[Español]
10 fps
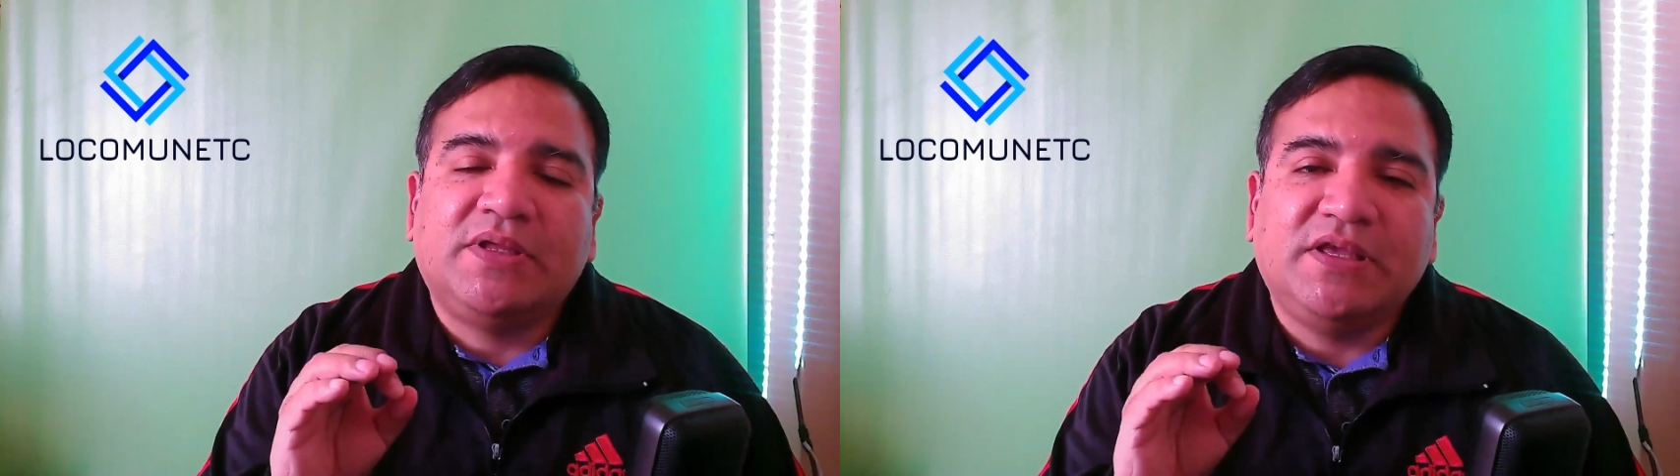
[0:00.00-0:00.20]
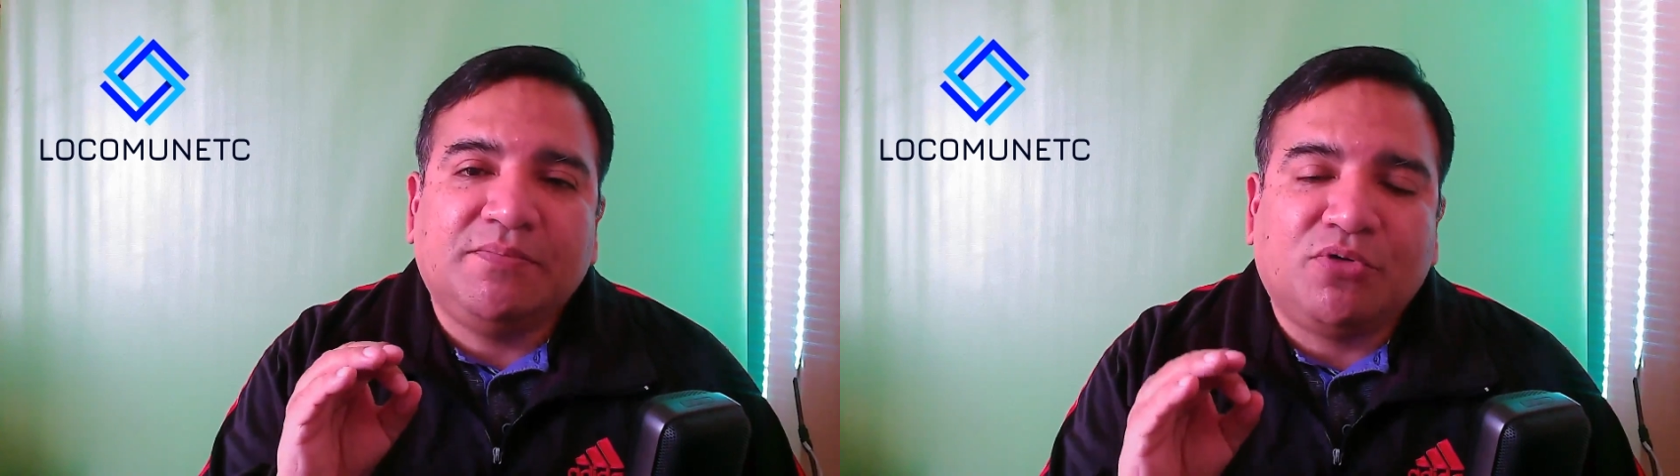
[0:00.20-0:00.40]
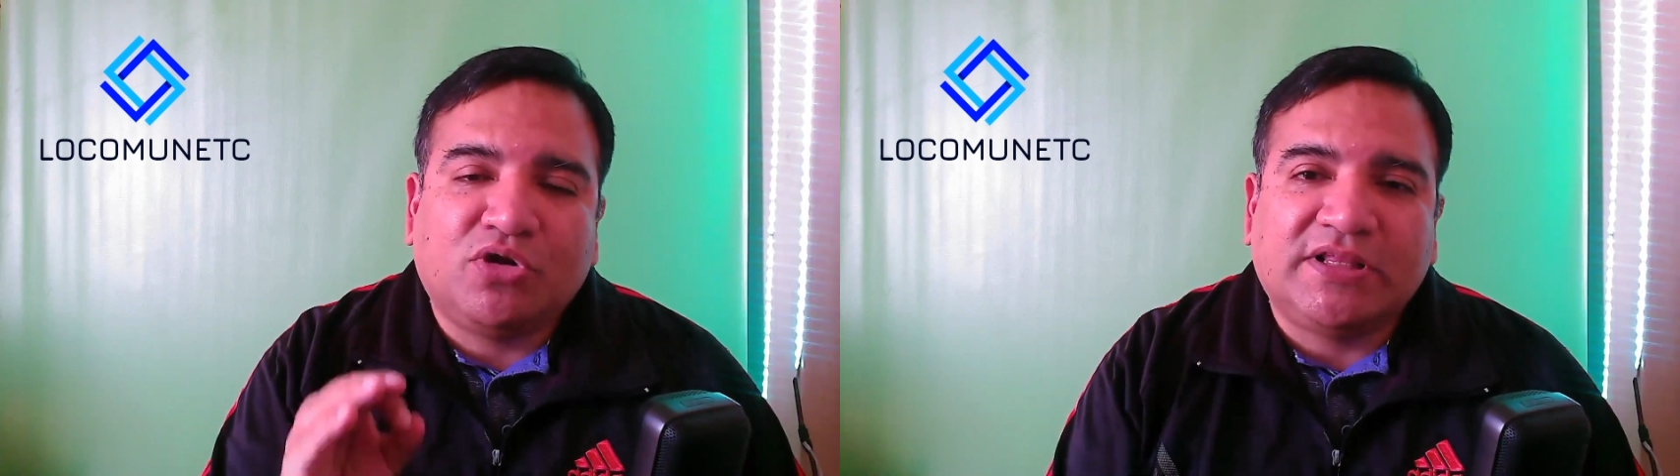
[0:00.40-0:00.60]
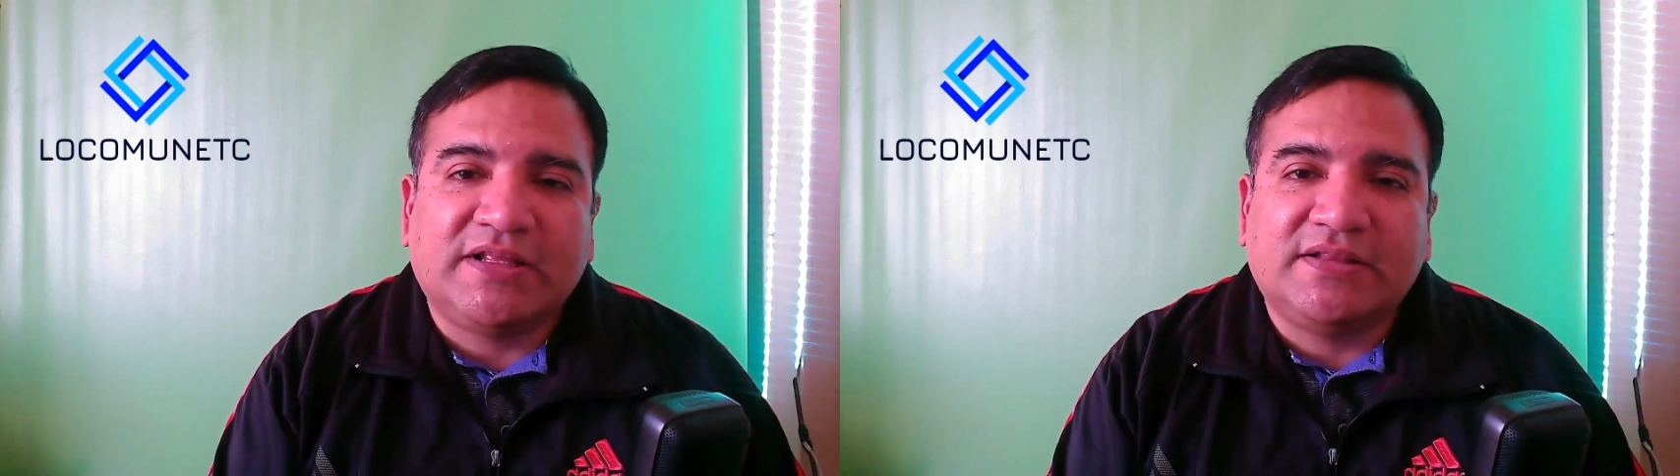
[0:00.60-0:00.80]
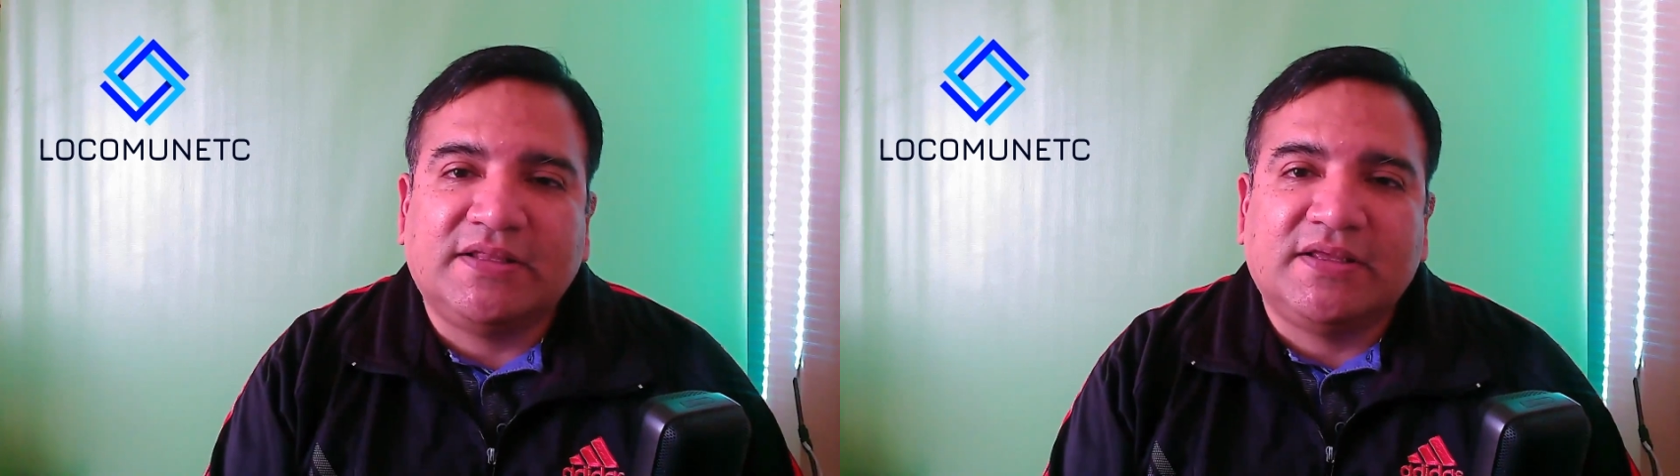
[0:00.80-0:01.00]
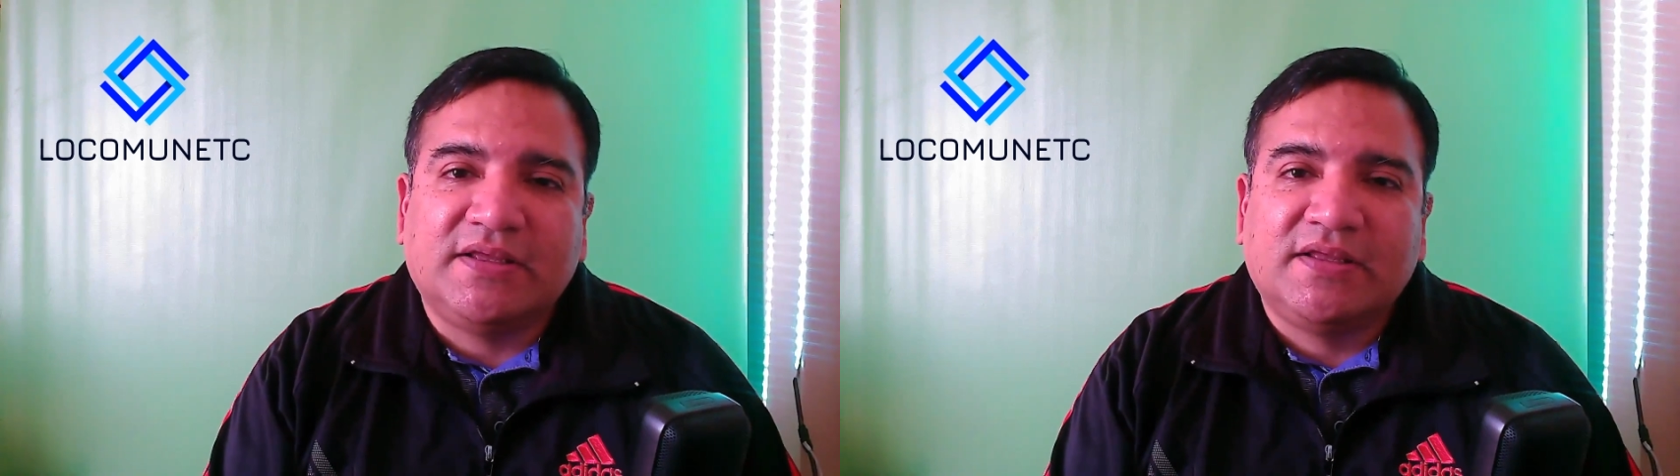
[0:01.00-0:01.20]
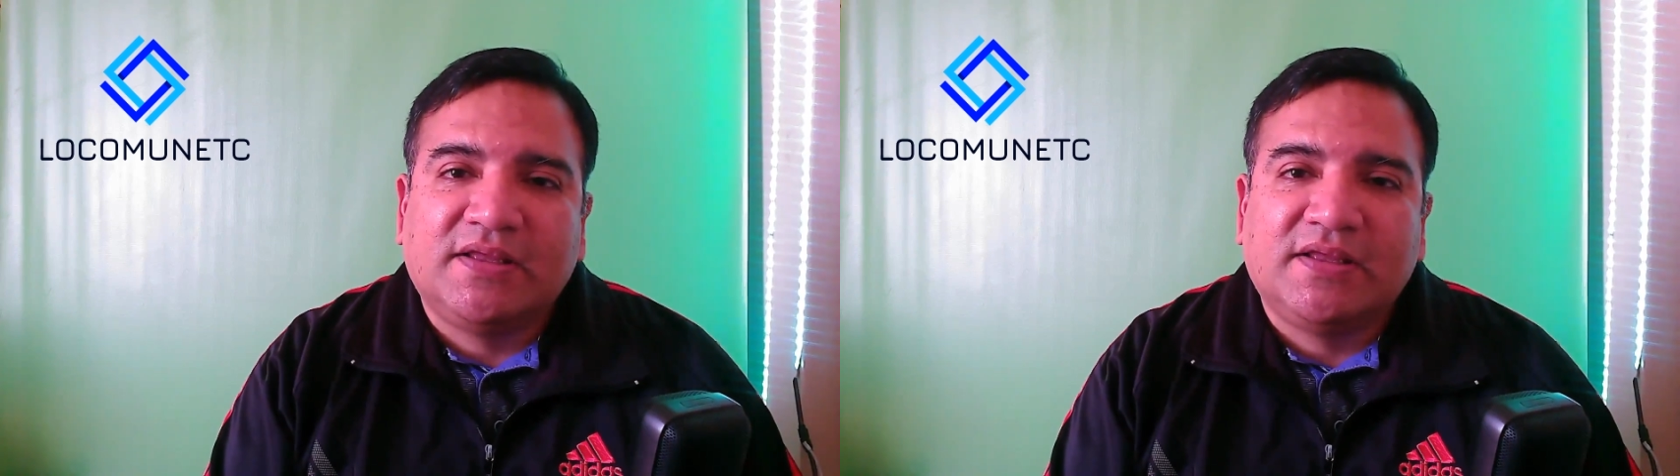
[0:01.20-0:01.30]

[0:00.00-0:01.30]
importante,